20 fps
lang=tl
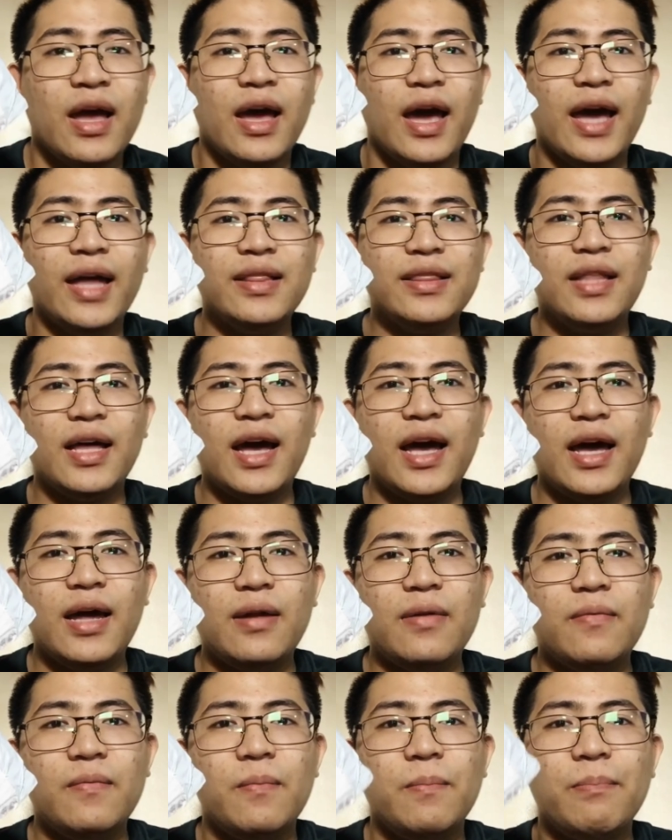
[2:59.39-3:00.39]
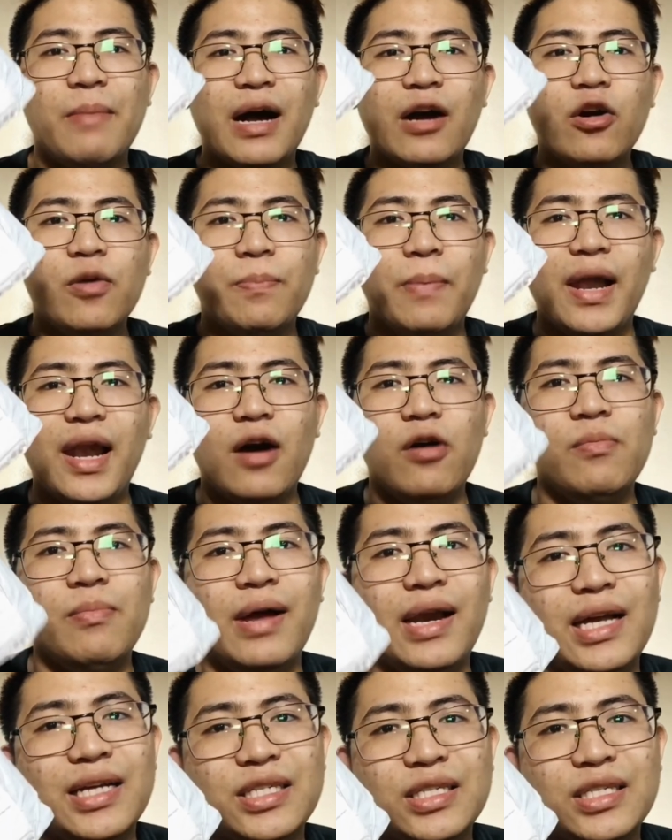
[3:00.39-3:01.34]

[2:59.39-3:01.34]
And then, bago pala umalis